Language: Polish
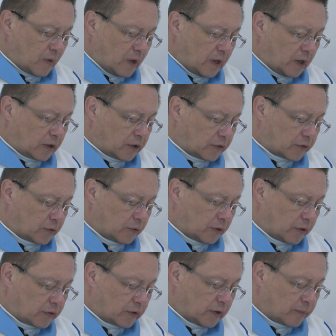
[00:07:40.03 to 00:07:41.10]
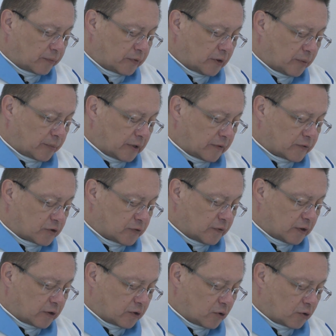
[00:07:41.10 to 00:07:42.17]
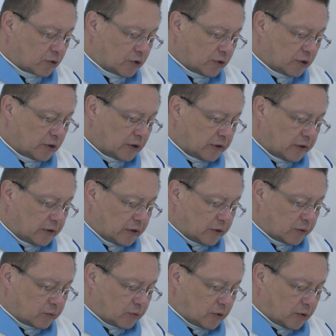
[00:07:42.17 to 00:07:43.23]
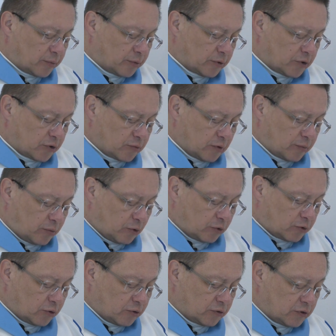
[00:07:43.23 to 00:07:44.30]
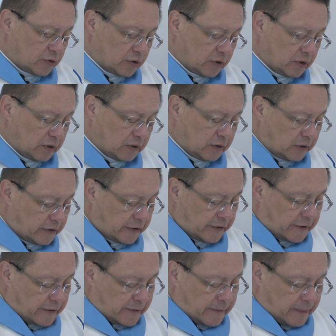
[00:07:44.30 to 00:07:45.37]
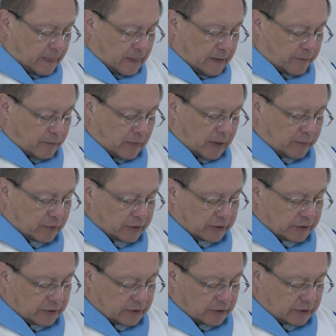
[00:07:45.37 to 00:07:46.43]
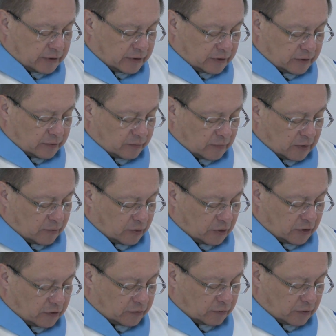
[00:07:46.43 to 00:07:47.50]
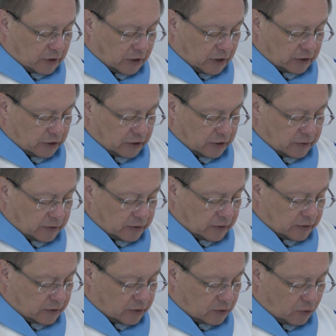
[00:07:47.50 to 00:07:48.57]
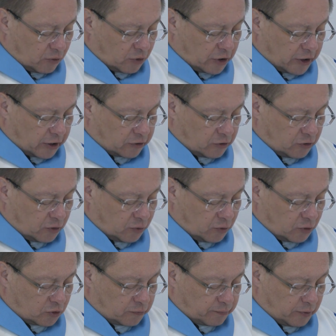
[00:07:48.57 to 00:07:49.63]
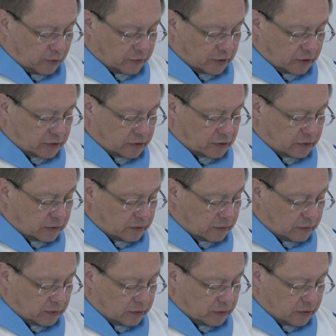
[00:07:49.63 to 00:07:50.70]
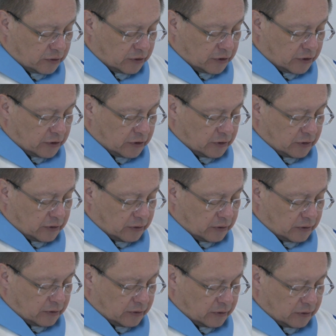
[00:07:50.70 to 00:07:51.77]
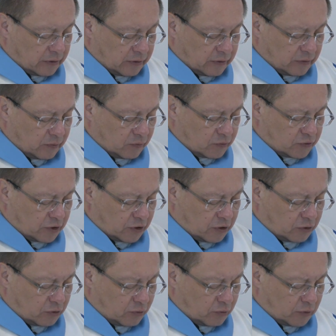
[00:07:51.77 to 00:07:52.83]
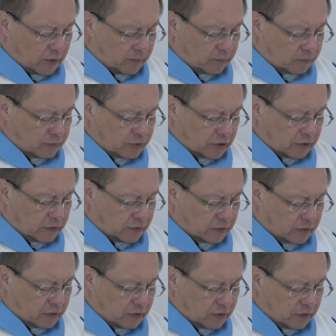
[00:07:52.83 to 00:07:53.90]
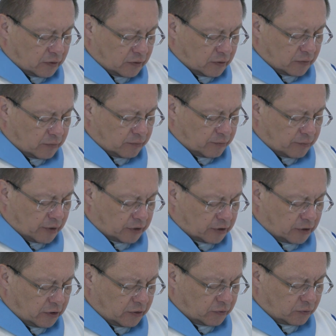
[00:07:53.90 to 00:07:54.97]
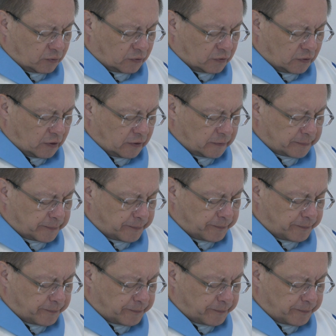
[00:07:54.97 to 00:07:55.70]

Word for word: jakie są następne prawdziwe kroki, które powinniśmy podjąć. I mamy, mamy niesłychanie y, konkretną odpowiedź y, udzieloną nam przez y, Pana Jezusa.